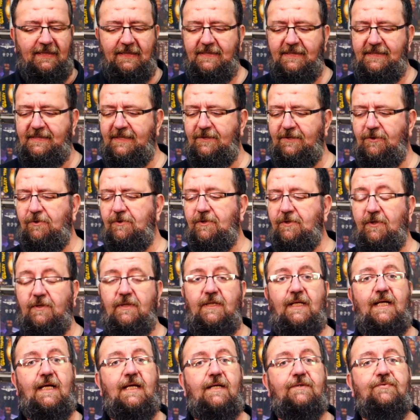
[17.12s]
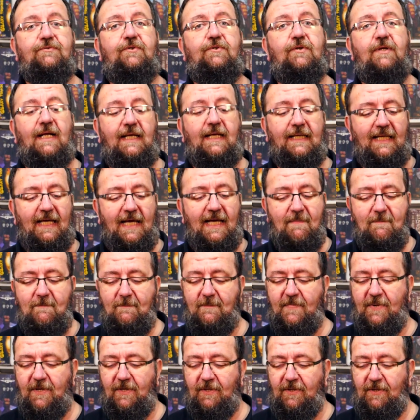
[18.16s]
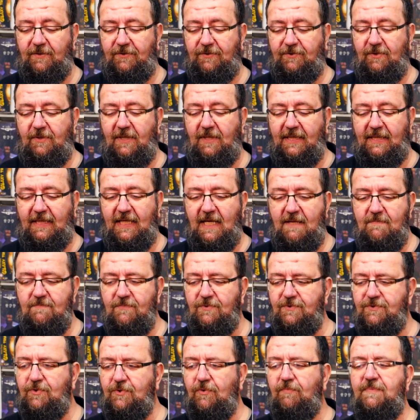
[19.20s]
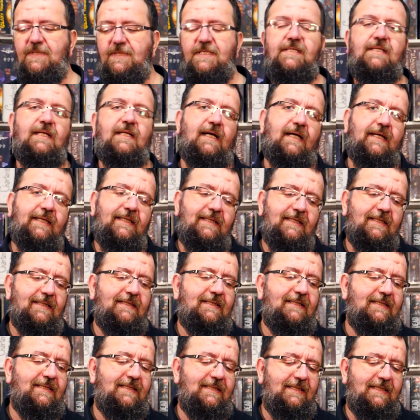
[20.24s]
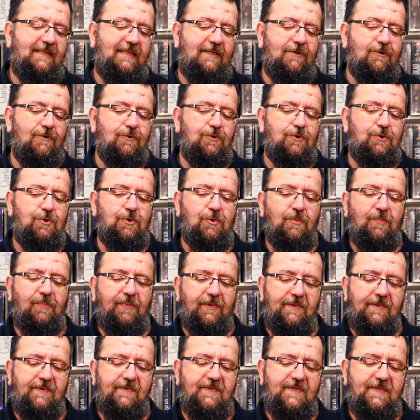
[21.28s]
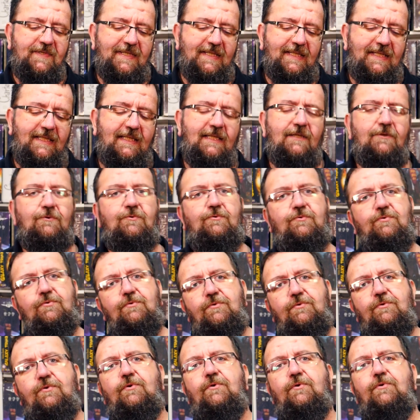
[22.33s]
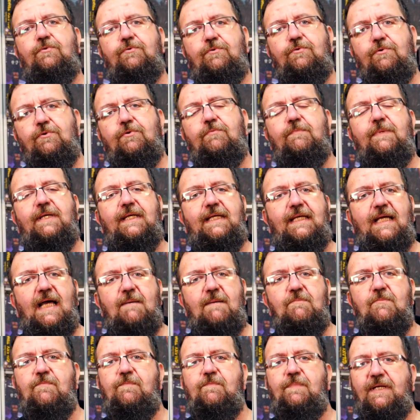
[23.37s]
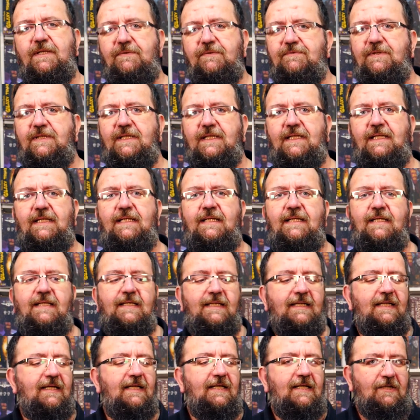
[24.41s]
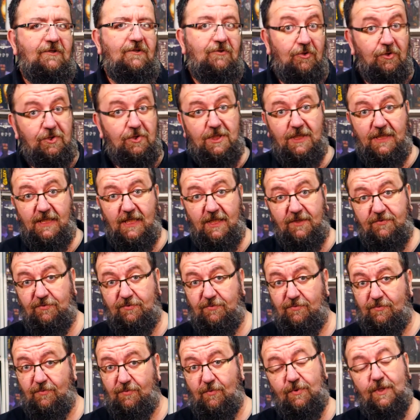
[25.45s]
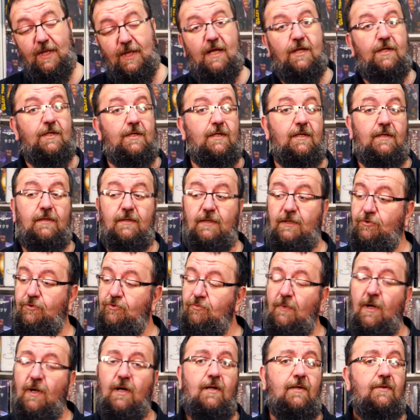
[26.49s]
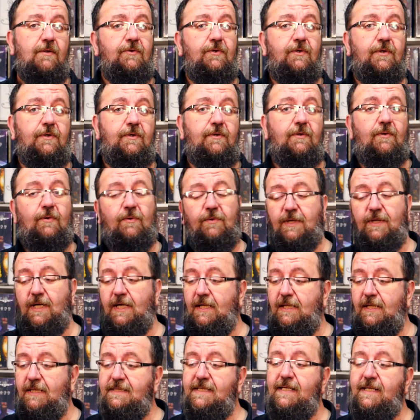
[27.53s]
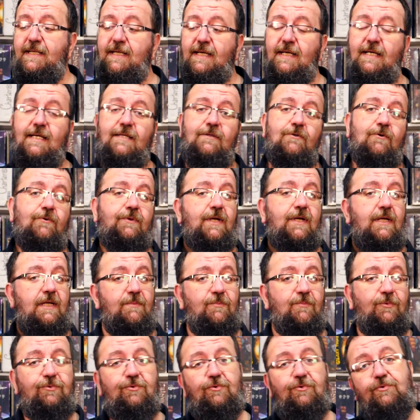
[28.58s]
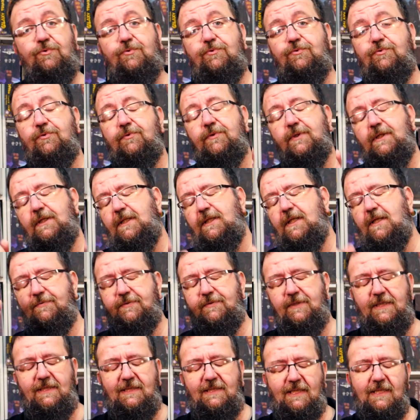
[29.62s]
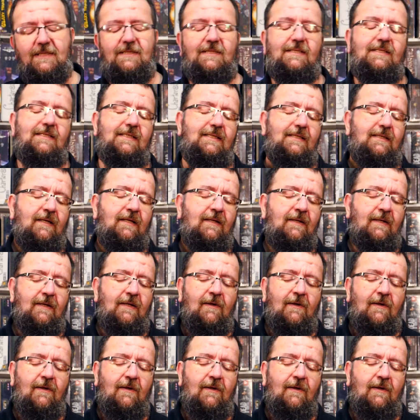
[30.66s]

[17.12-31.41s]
C'est donc un nerf de la gamme de la gamme Zombie Strike qui, je pense, est une de mes gammes préférées de chez Nerf. On a les Doomland, on a les Aliens, on a les Modulus, on a les Nerf Elite classiques,